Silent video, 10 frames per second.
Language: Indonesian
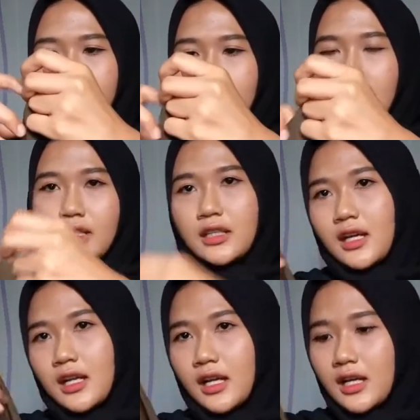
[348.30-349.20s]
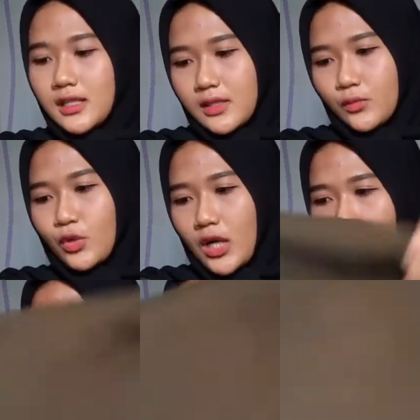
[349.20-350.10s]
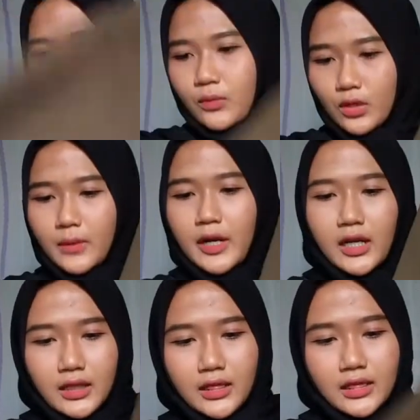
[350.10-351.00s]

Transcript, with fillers: dan ini harganya murah murah banget